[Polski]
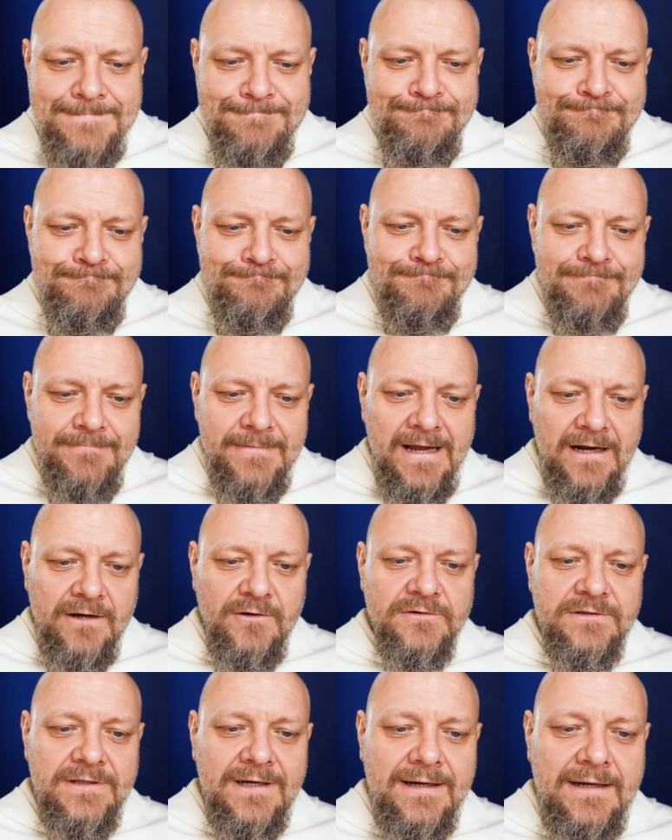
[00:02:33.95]
mm,
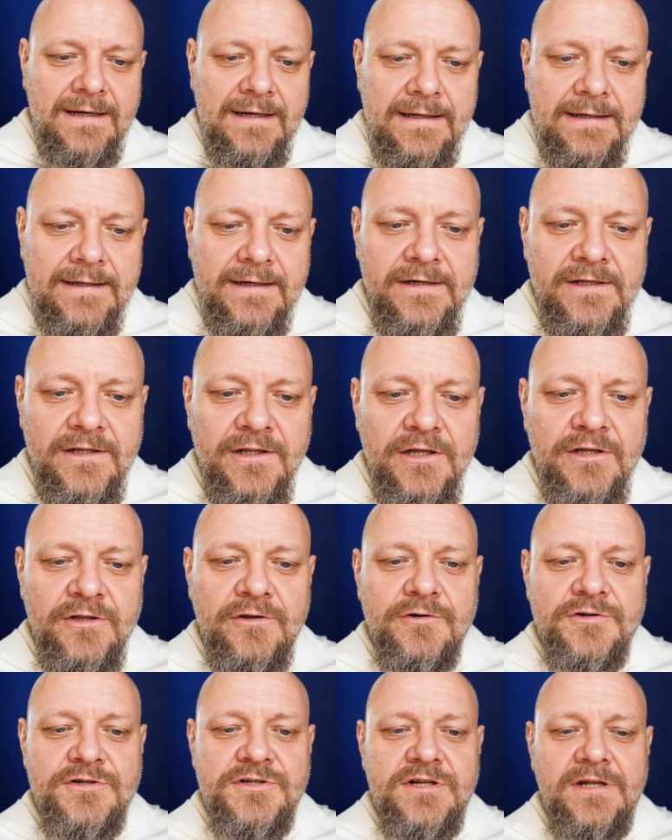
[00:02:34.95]
jako taka
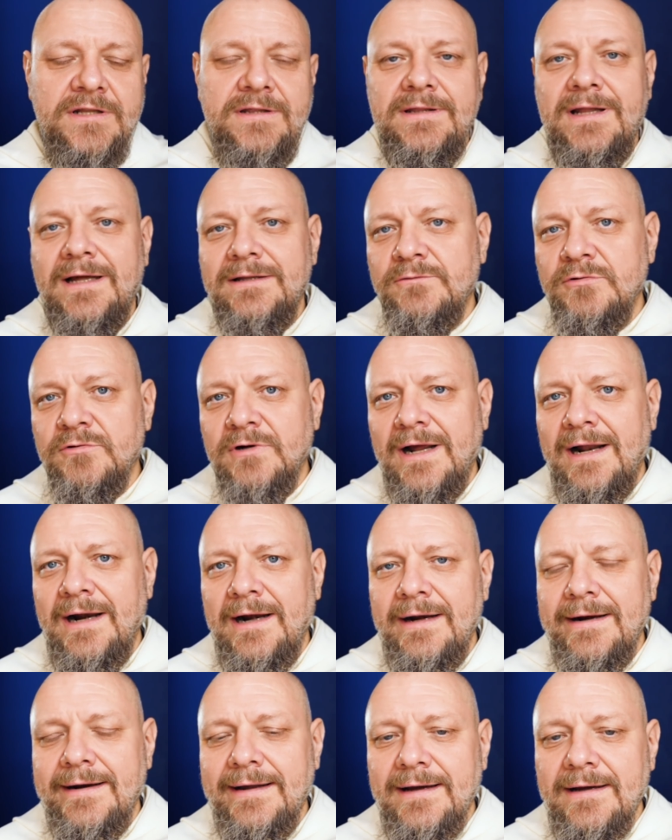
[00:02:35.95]
religijność
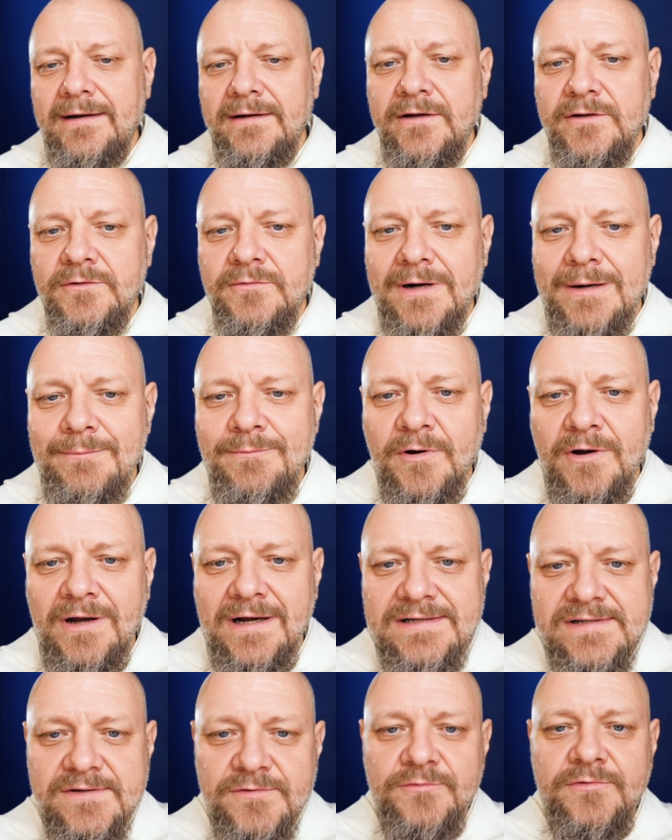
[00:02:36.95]
naturalna, która
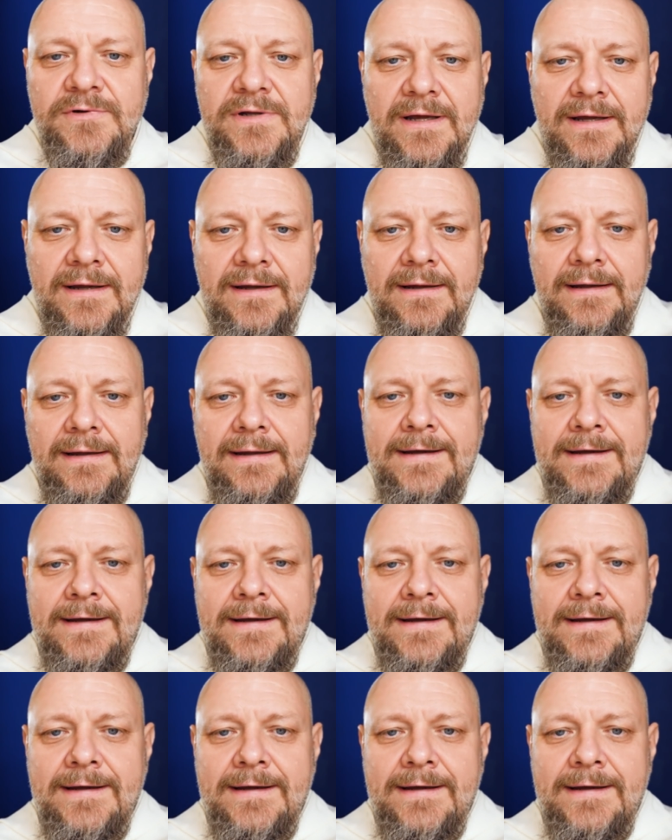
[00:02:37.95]
pokazuje, mm,